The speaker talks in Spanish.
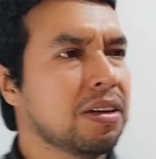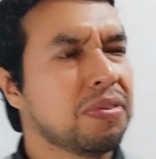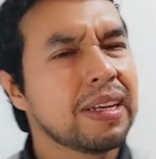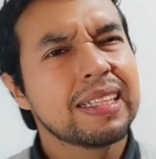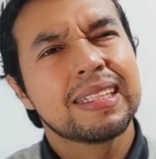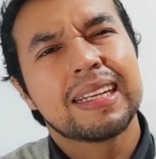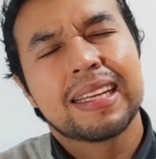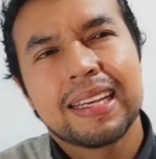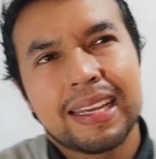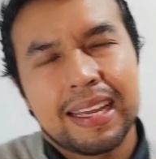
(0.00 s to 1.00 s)
fíjense
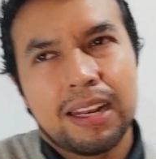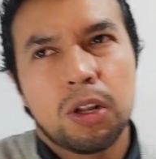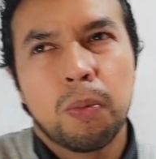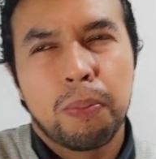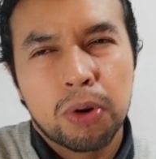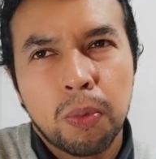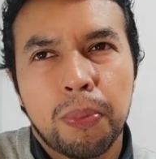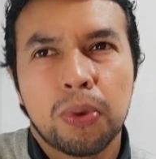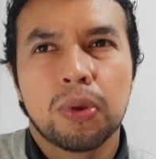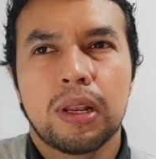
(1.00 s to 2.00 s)
que lo
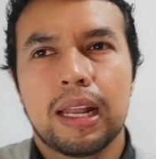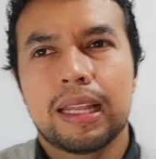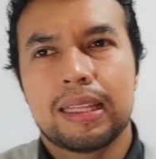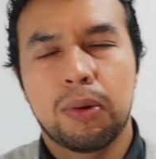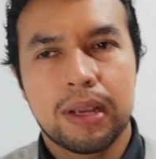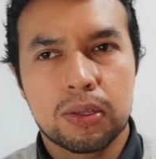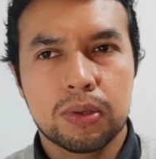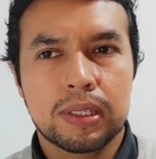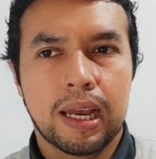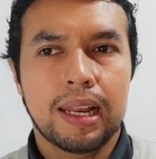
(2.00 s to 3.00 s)
propio de la teoría
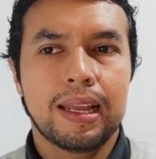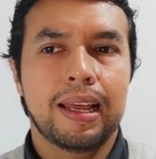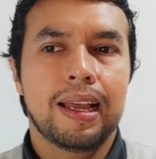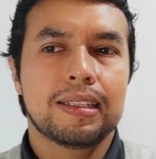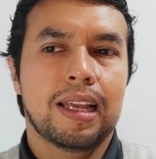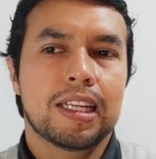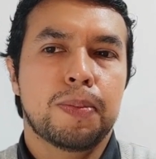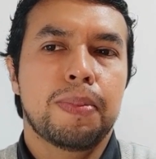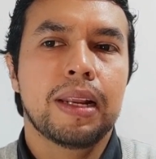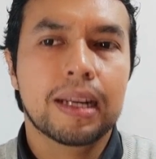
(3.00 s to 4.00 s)
social es
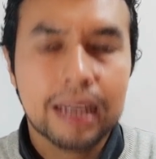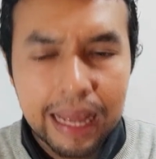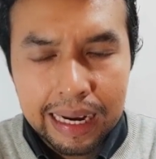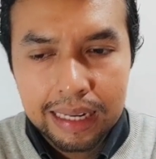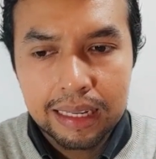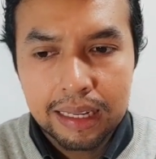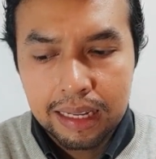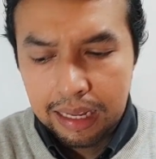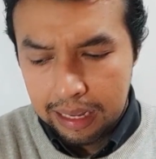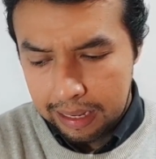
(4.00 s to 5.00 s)
explicar
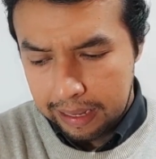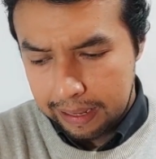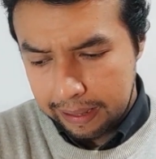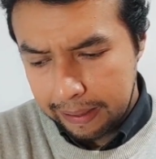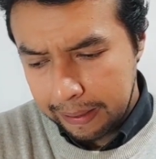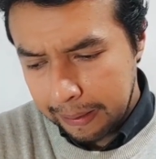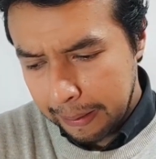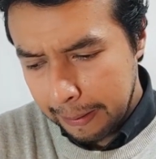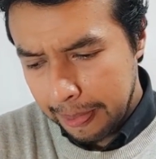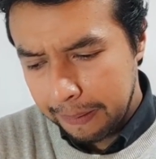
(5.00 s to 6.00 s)

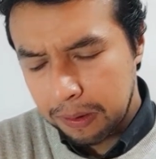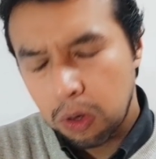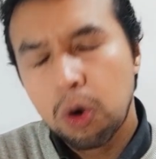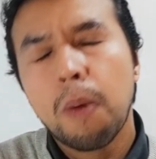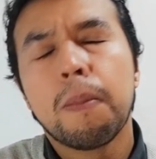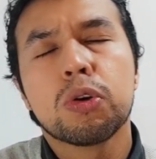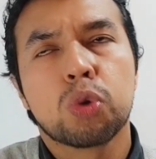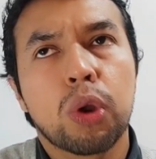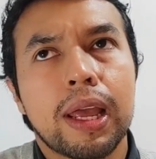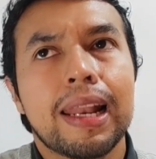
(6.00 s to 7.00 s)
eh, cómo
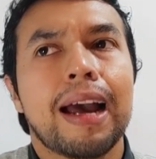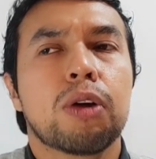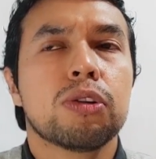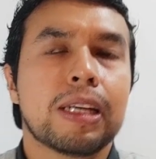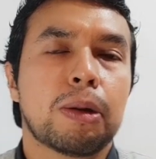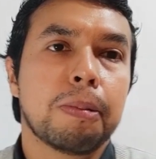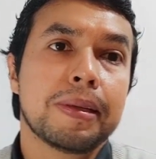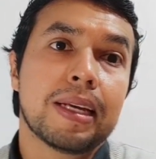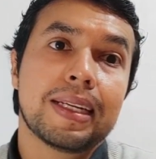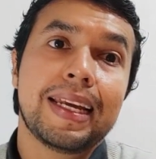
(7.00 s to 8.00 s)
surgen las
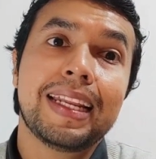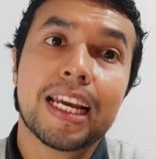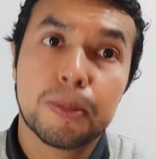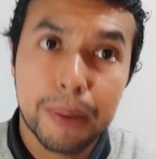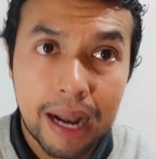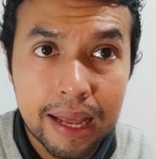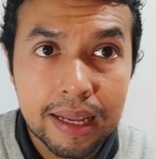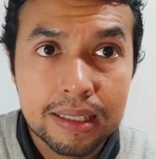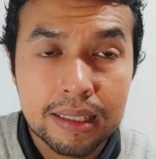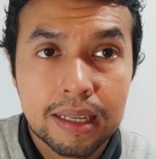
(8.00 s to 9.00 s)
consecuencias
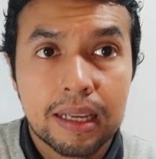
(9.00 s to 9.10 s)
inesperadas